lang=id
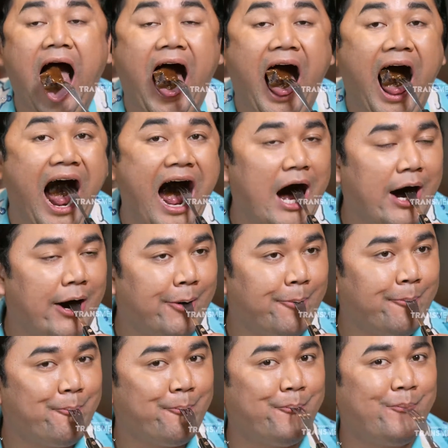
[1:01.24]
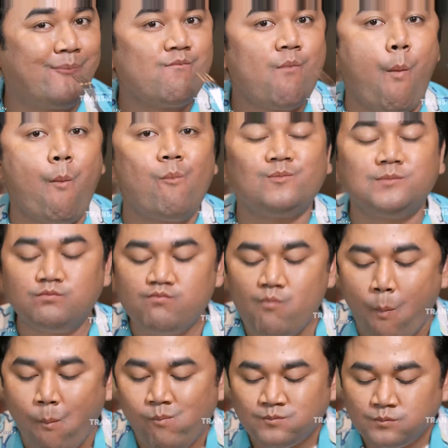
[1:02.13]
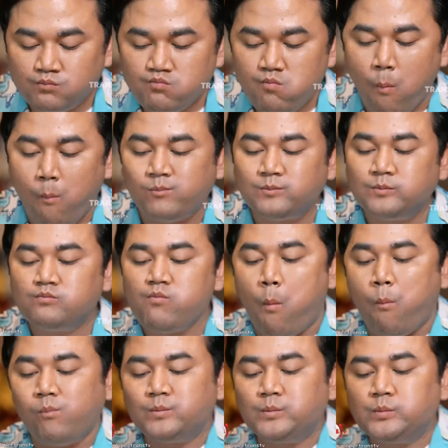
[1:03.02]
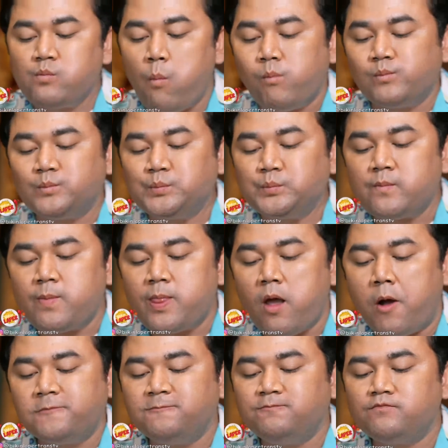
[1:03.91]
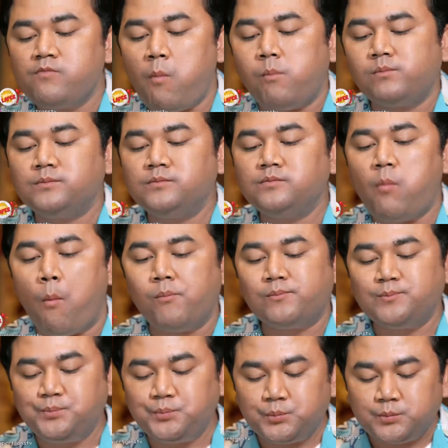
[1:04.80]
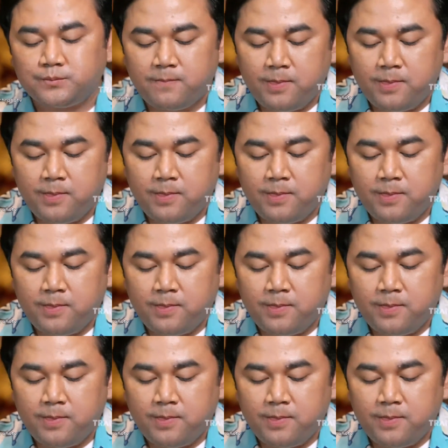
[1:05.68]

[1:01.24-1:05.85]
cobain ke Blue Fire ini guys. Bener-bener ancaman, endol, surendol,